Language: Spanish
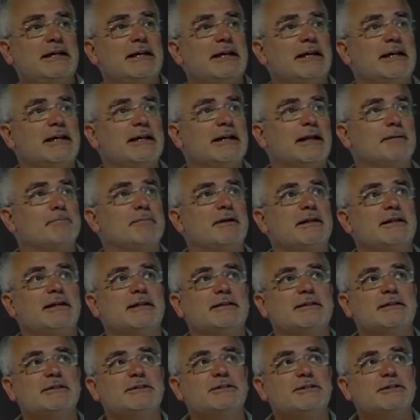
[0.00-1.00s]
que
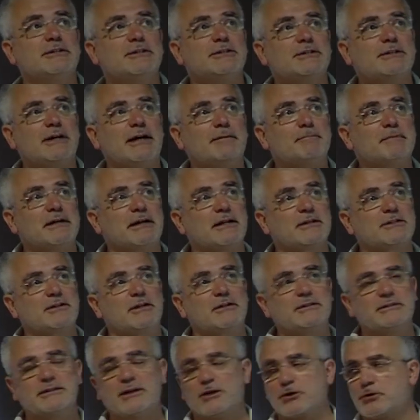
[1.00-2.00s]
conduzca a erradicar la
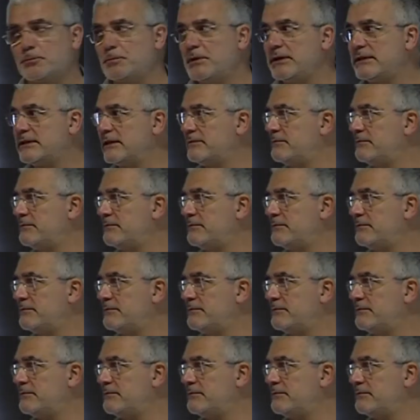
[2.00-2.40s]
epidemia del